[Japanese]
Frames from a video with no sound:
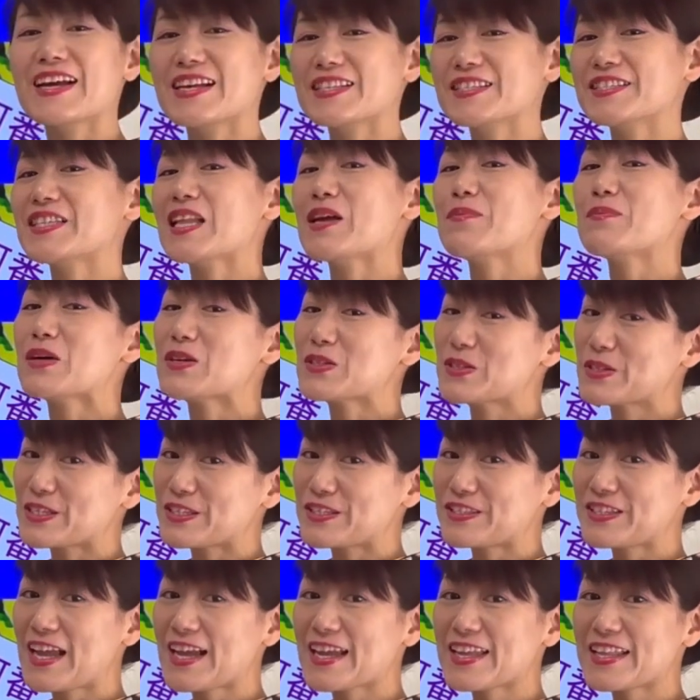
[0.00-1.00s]
風玉を
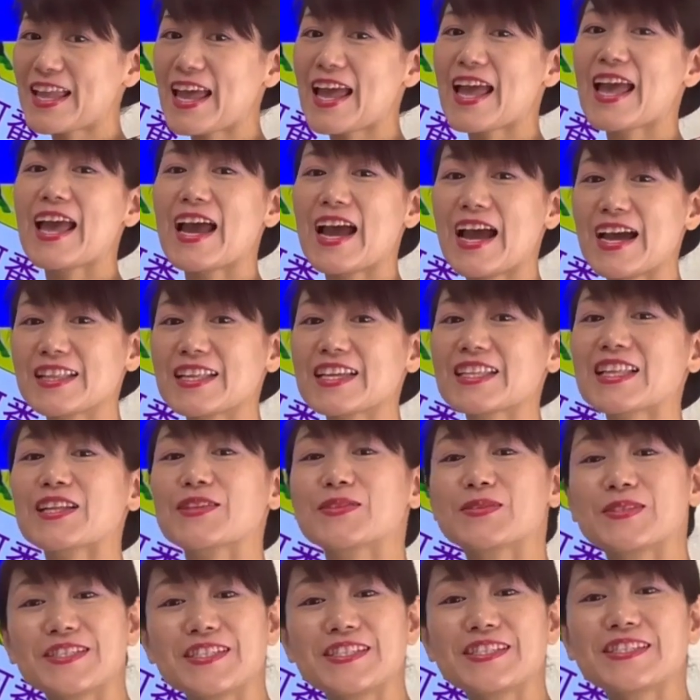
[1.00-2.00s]
知るだけであな
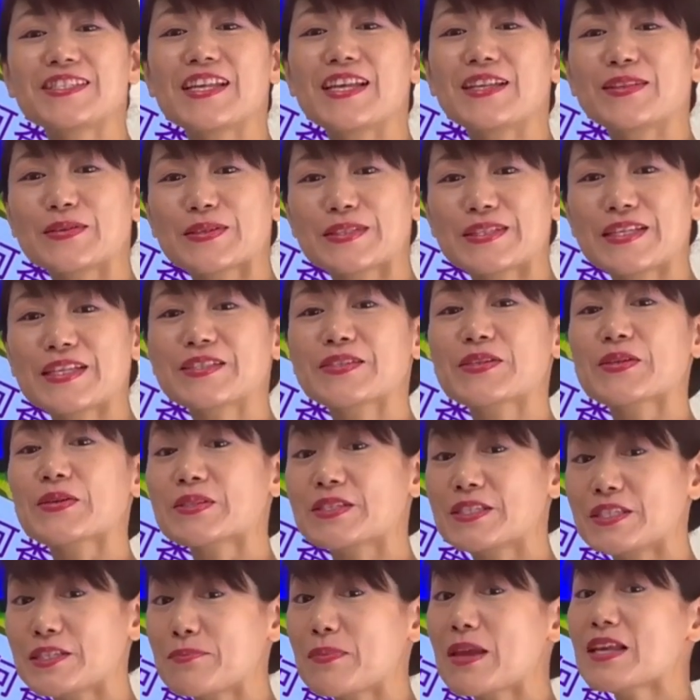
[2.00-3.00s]
たの人生の季節
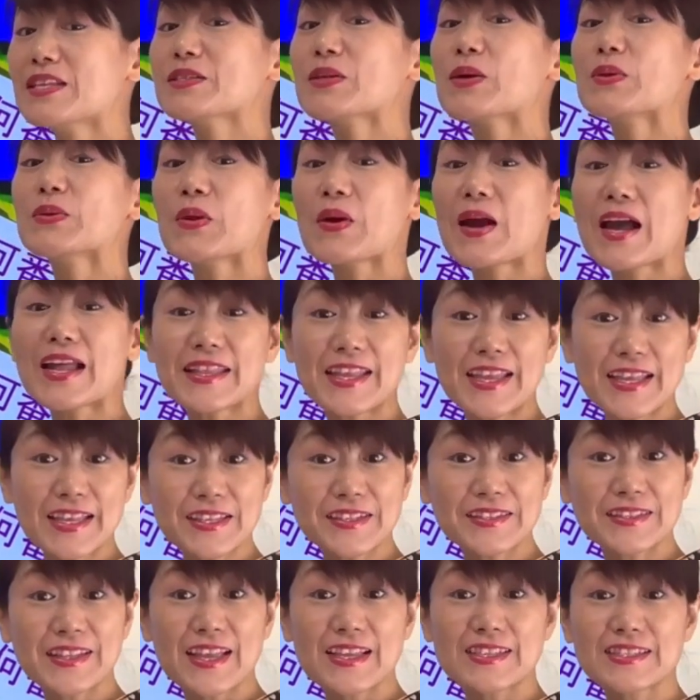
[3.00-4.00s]
を示すことがで
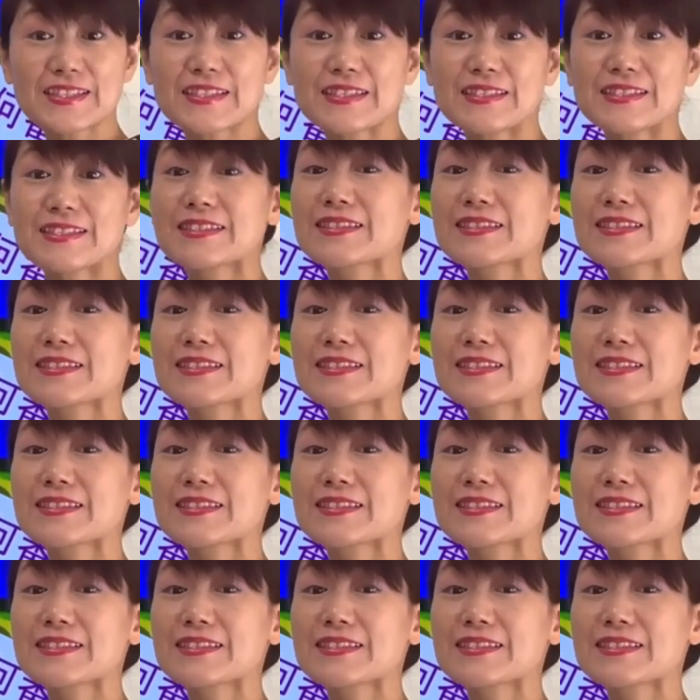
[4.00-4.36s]
きるんです